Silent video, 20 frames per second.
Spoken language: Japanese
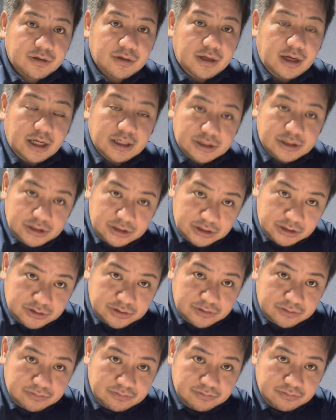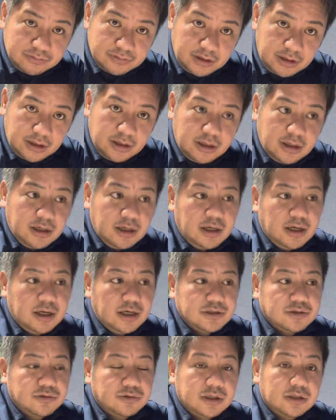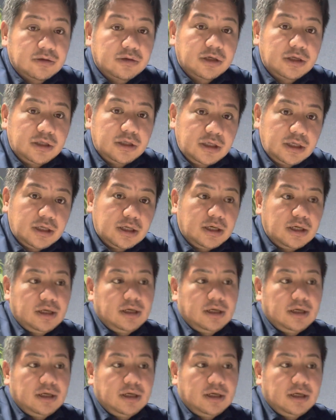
発信する、ねえー、そういった時に、